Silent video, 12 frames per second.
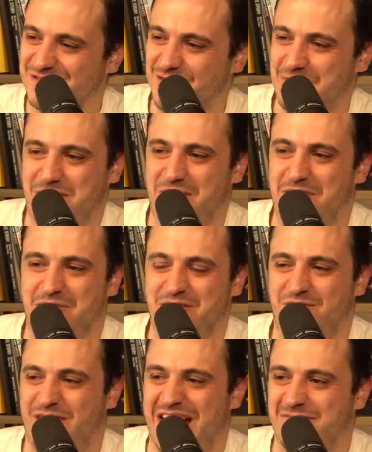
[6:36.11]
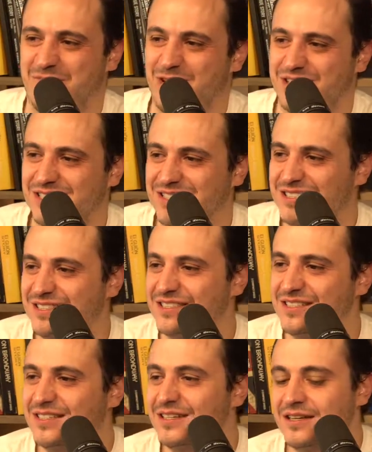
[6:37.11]
Fue, un pedo muy,
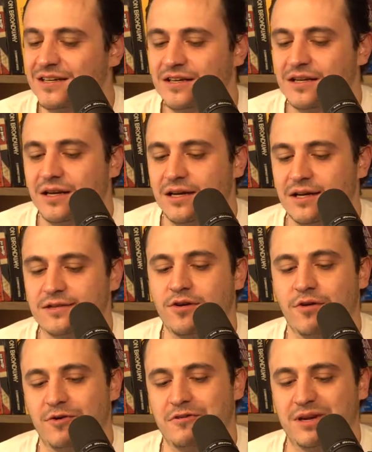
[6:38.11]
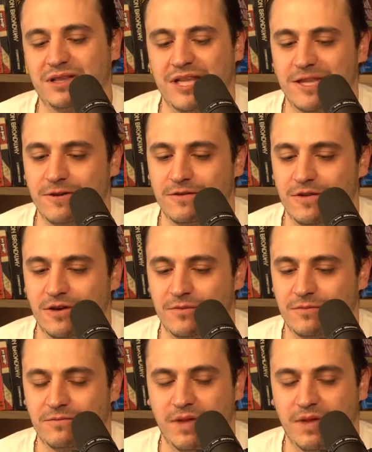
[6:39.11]
Estuvo chido la neta ese día. Estuvo muy divertido y fue como...